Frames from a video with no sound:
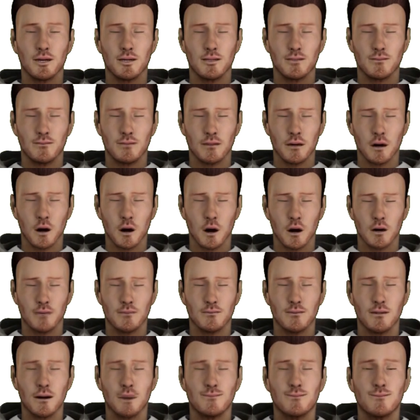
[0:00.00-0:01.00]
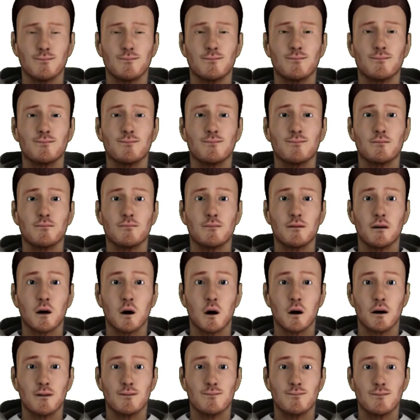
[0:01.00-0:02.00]
kg a 8 kg, non
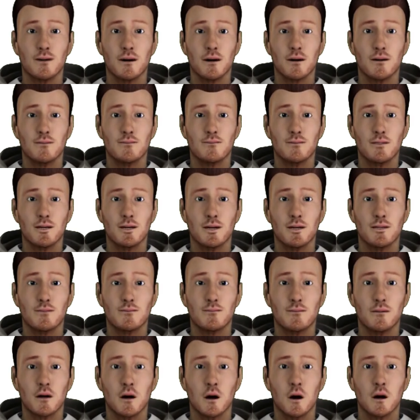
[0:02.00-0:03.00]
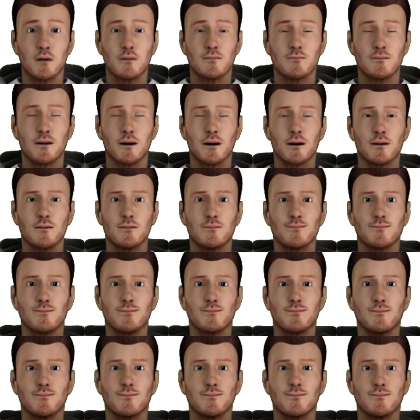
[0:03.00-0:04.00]
usare per animali giovani sotto i 6
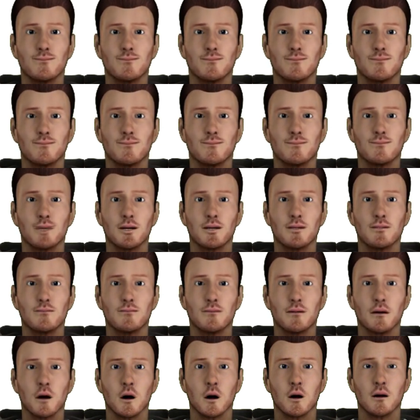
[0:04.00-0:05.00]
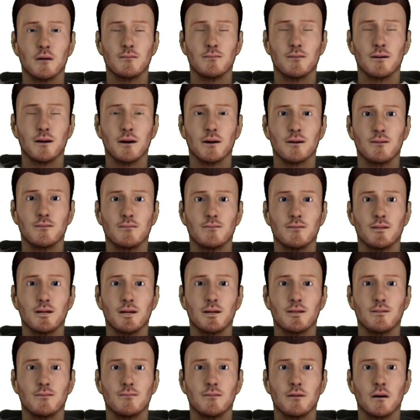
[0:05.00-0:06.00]
mesi. Il filtro
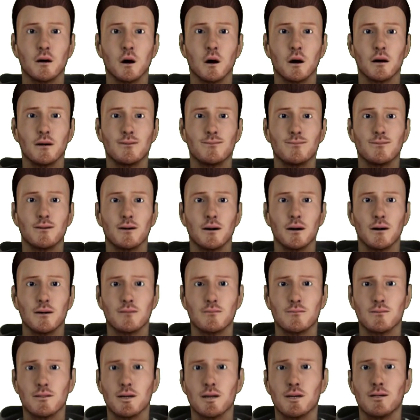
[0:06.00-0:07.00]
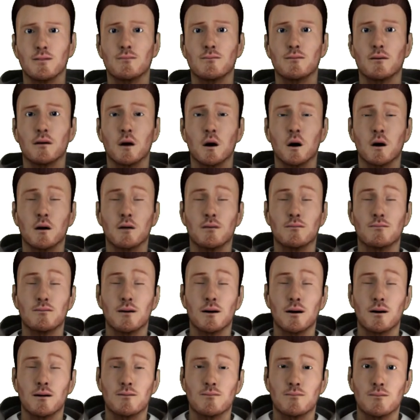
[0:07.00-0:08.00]
appositamente progettato si adatta sia alle lettiere
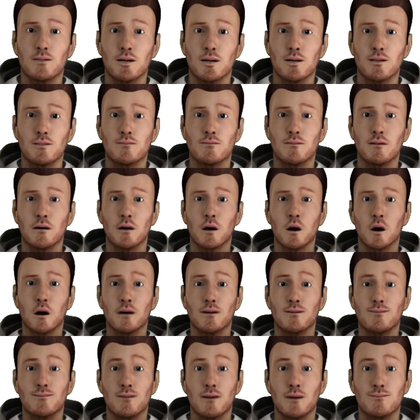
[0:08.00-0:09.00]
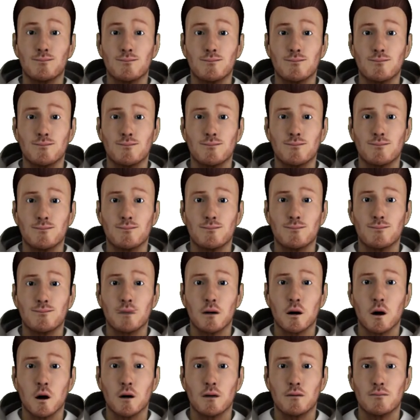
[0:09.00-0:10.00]
vegetali che a quelle di bentonite.
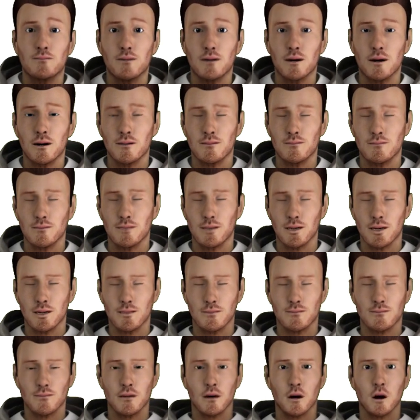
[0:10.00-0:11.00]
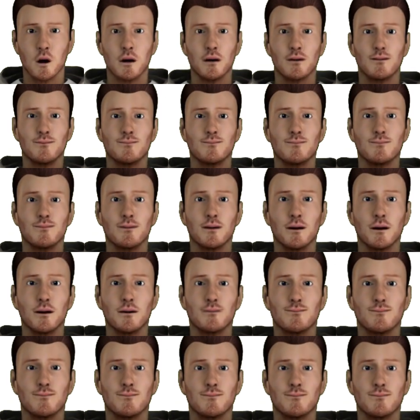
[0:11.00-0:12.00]
E tutti gli altri tipi di lettiere per
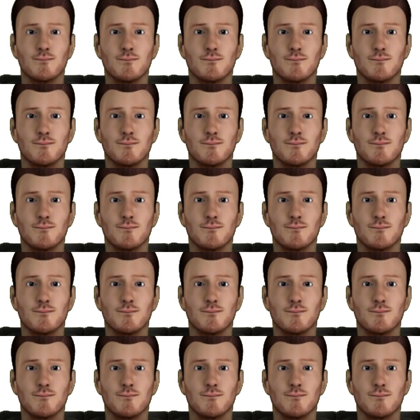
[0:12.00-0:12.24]
gatti.